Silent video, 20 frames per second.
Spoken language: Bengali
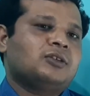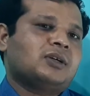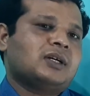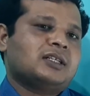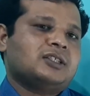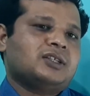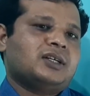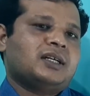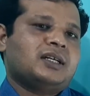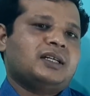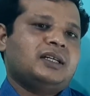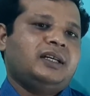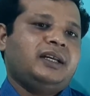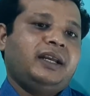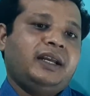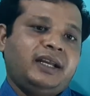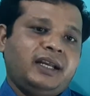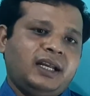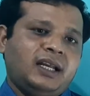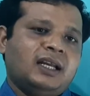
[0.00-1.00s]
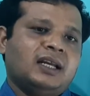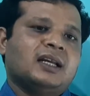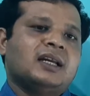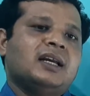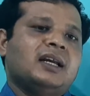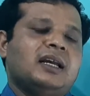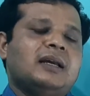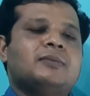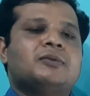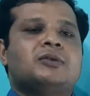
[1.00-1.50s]
কাজ হয় ই e,
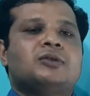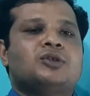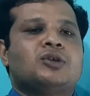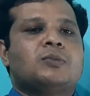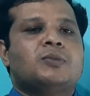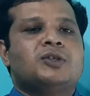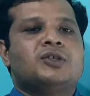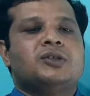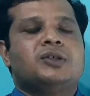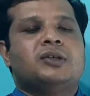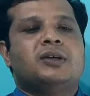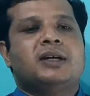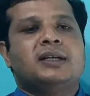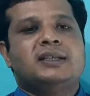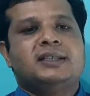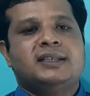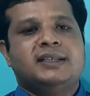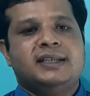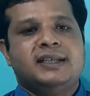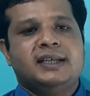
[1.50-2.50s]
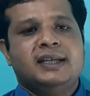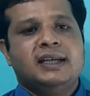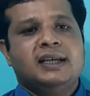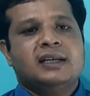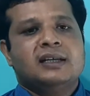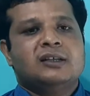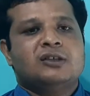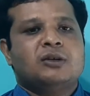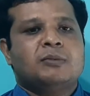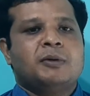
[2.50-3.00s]
এবং সময় যদি হয় টি
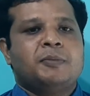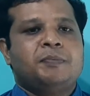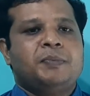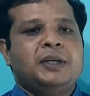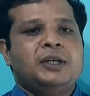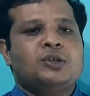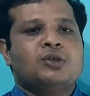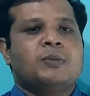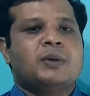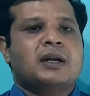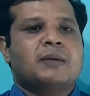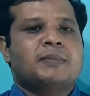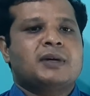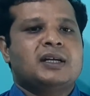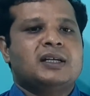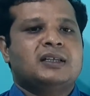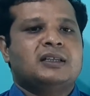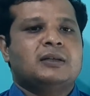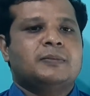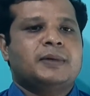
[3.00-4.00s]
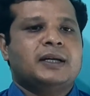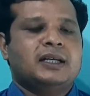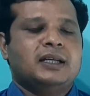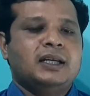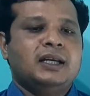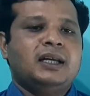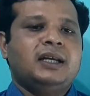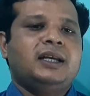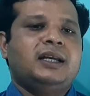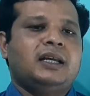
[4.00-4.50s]
তবে পি সমান আমরা লিখতে পারি
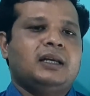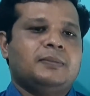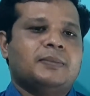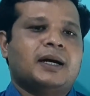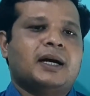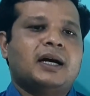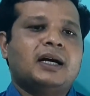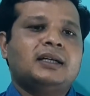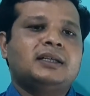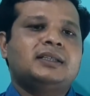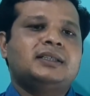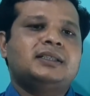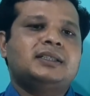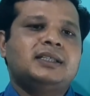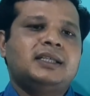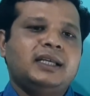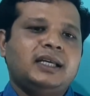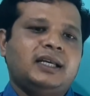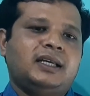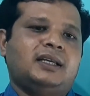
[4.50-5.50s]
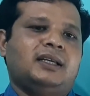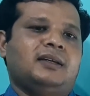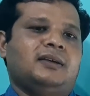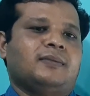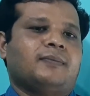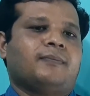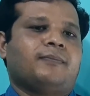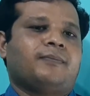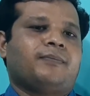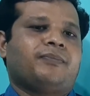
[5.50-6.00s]
ই e ভাগ টি
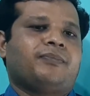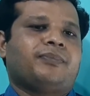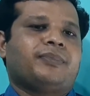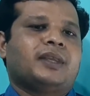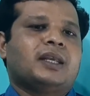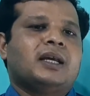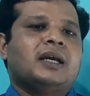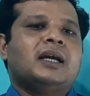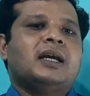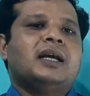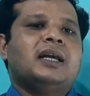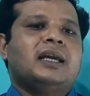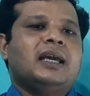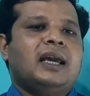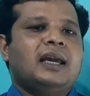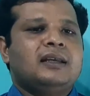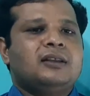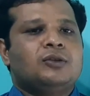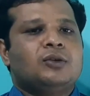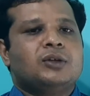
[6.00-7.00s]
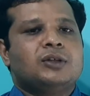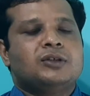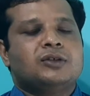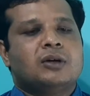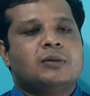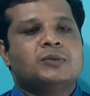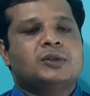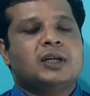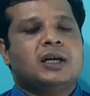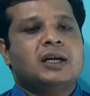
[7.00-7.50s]
এই তড়িৎ
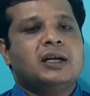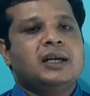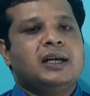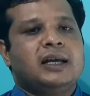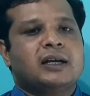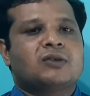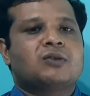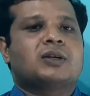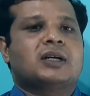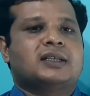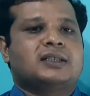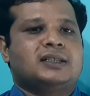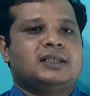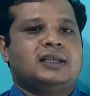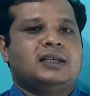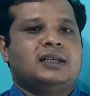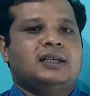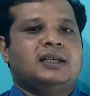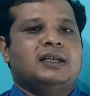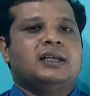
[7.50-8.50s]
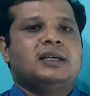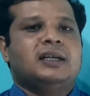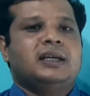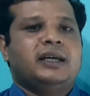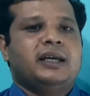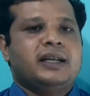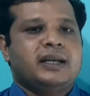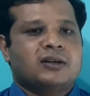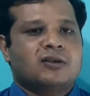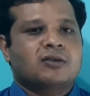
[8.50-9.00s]
ক্ষমতার একক আছে
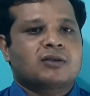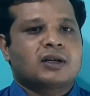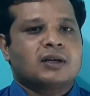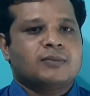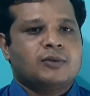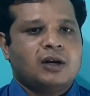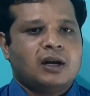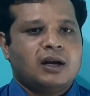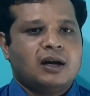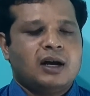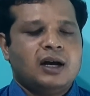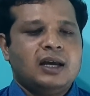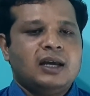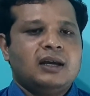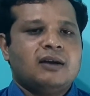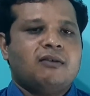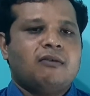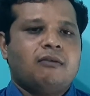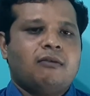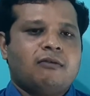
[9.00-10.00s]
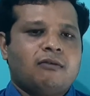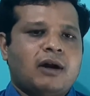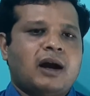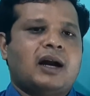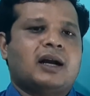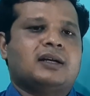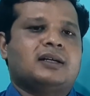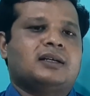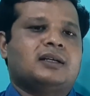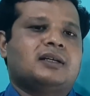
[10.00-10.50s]
এর এককে বলা হয়
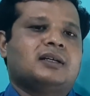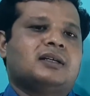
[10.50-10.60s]
ওয়াট